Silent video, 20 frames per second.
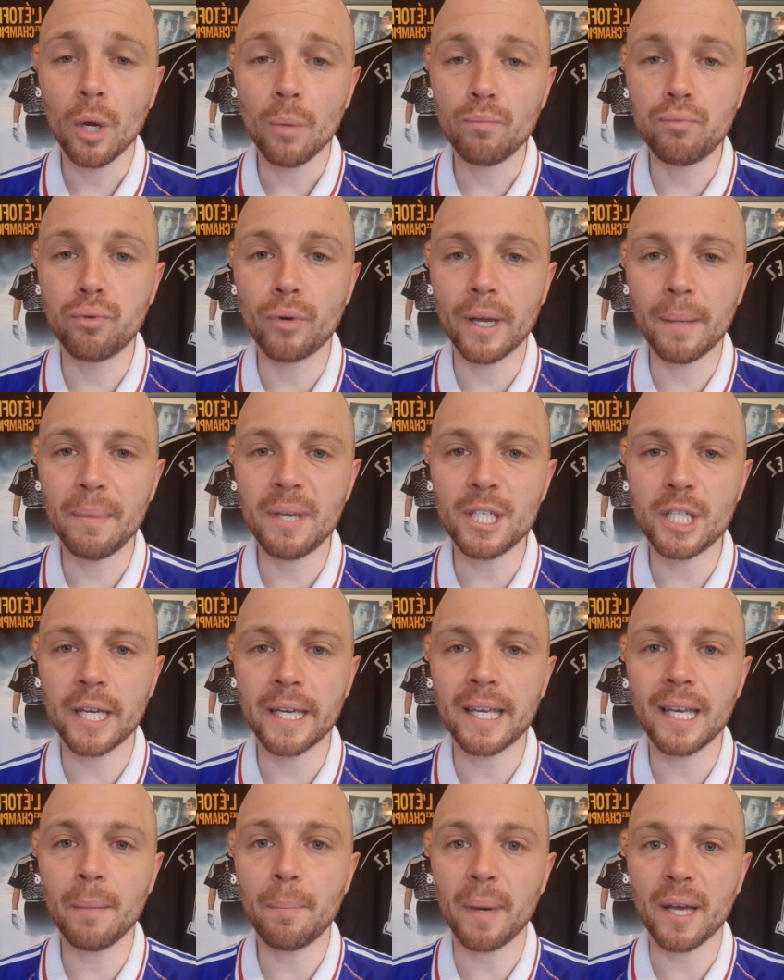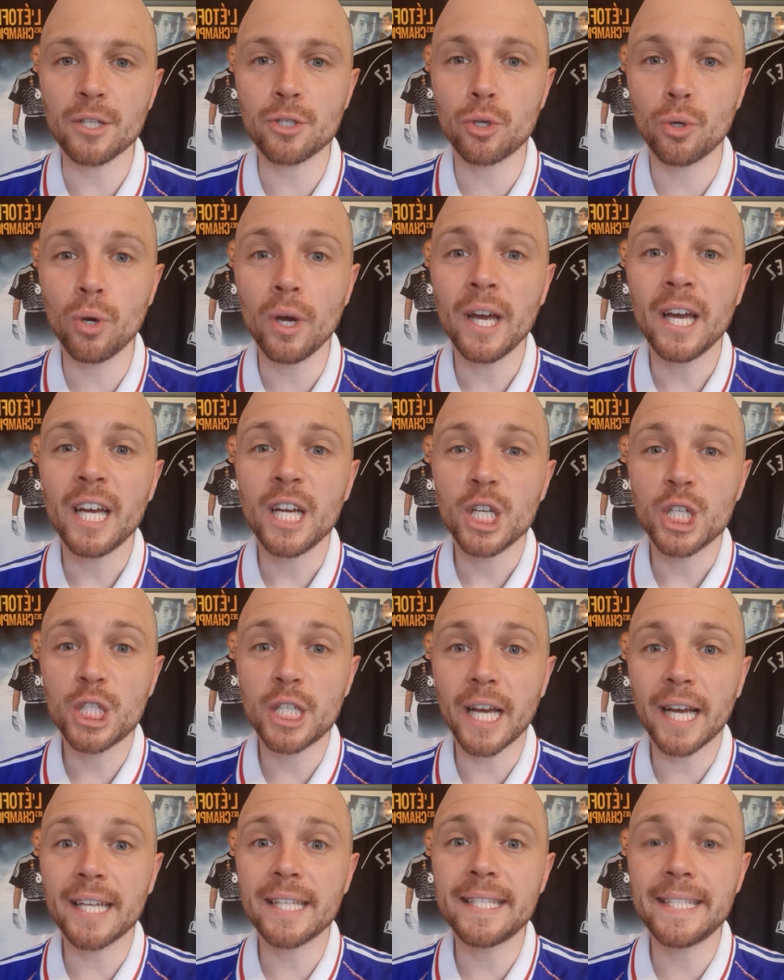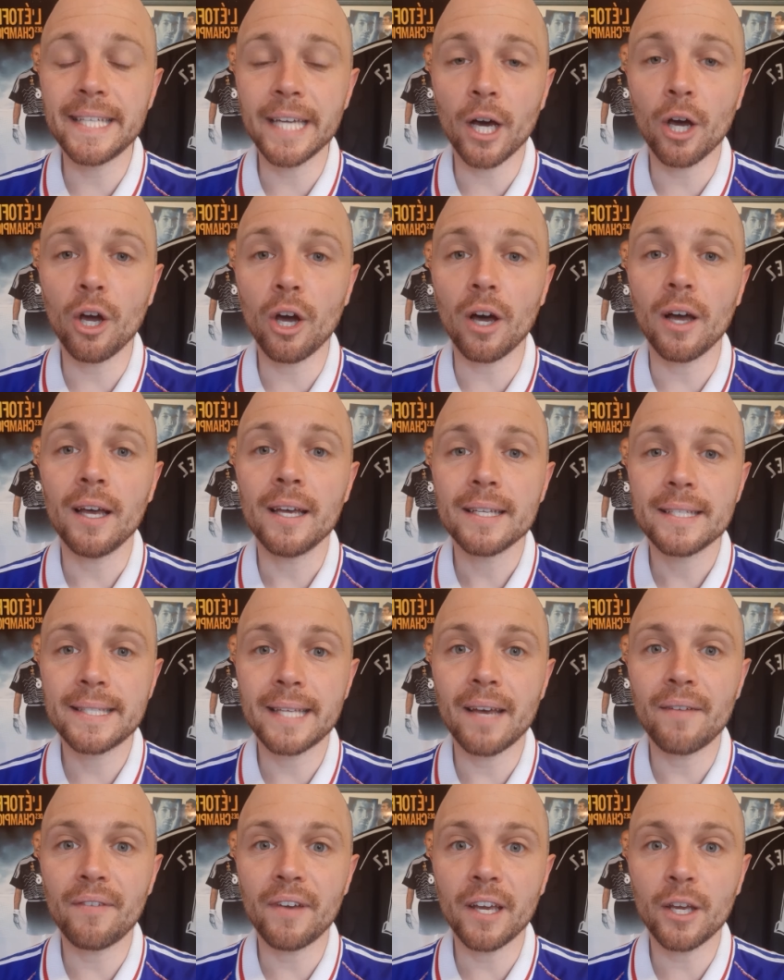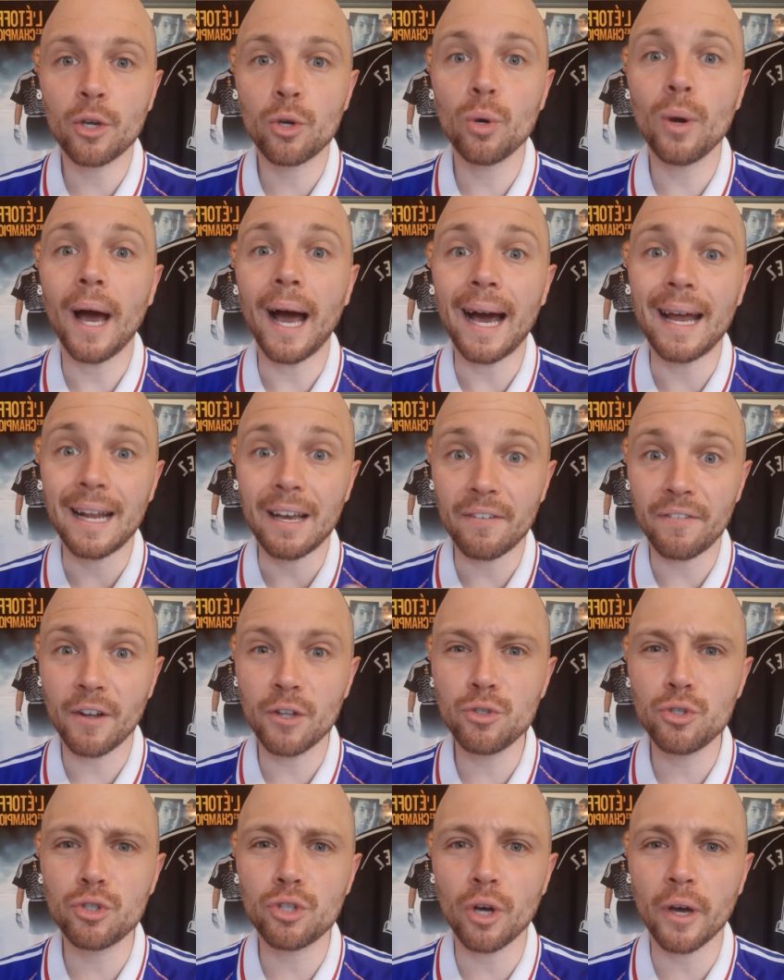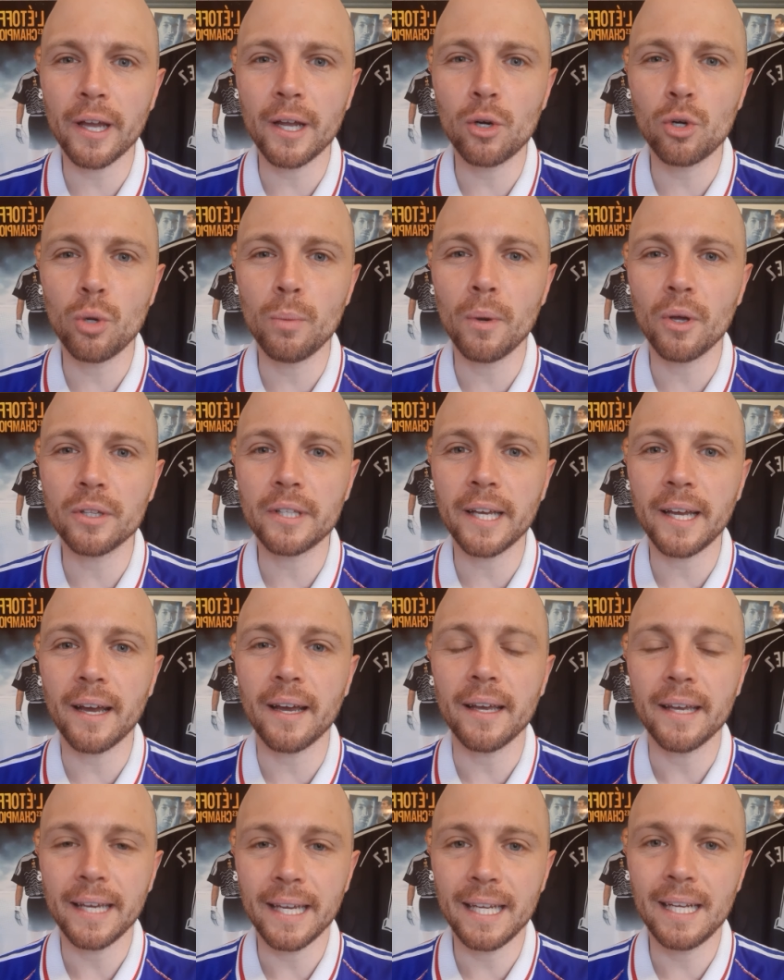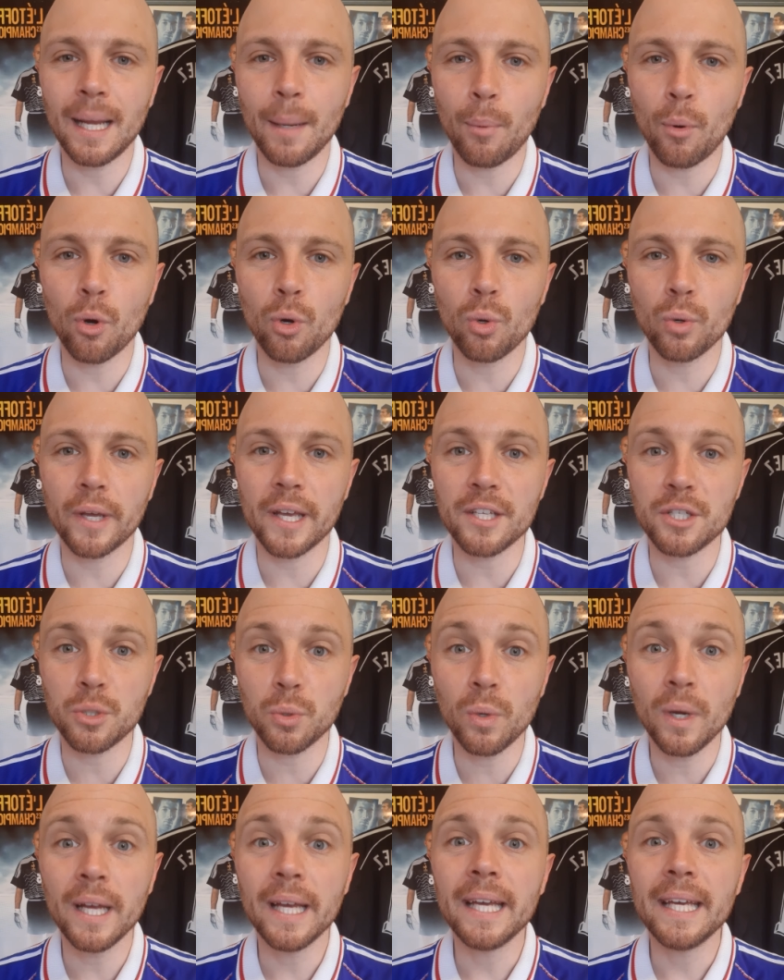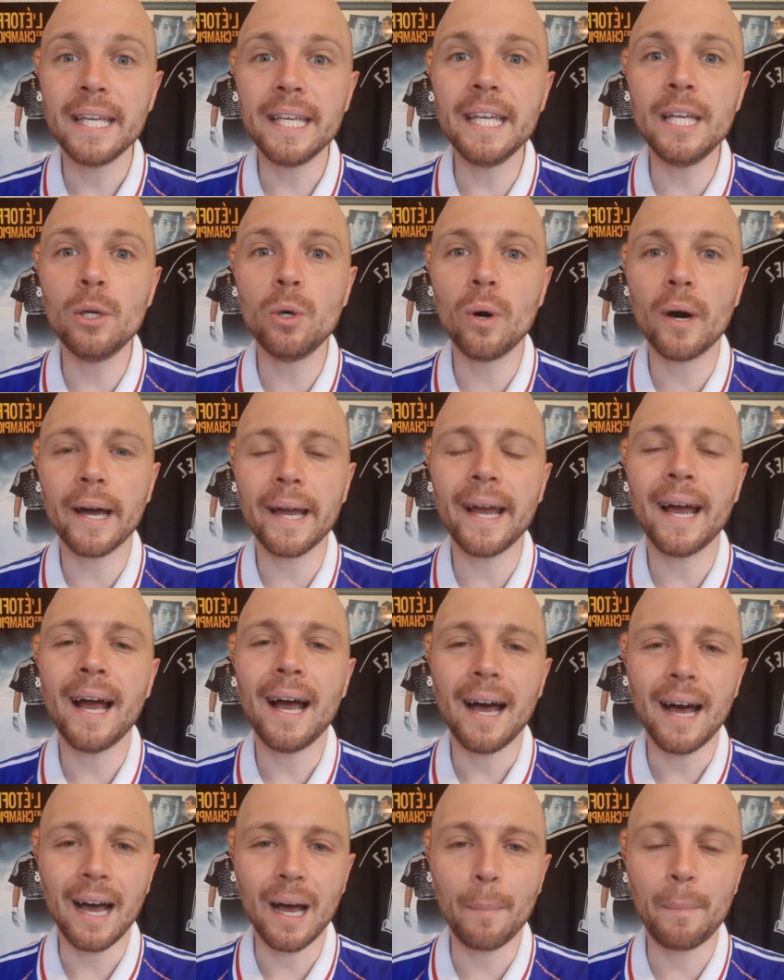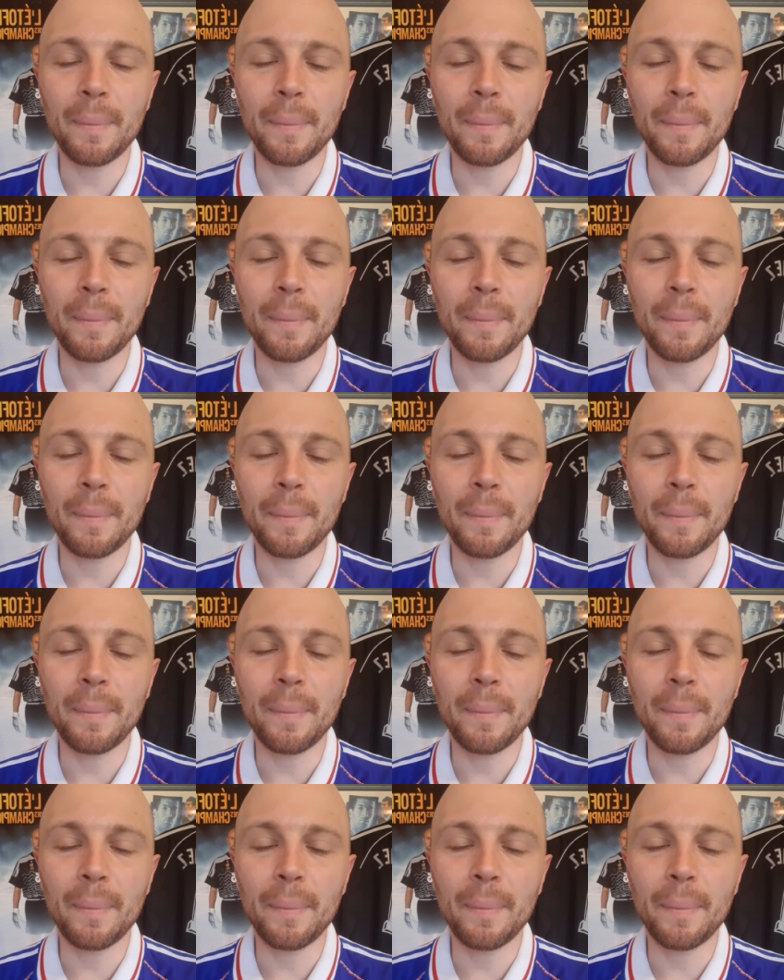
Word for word: pour Aimé Jacquet parce que chaque tireur savait que à la fin du temps réglementaire et de la prolongation, il aurait un